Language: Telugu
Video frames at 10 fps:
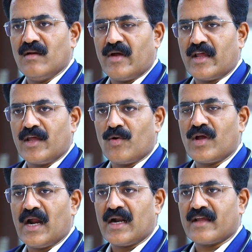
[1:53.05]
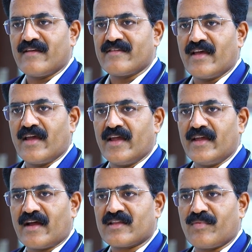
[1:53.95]
మరి రెండు గంటలకు చేసే ఈ
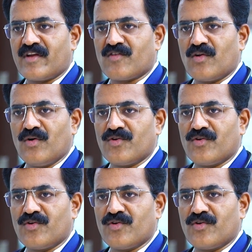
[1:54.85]
రక్త పరీక్షలో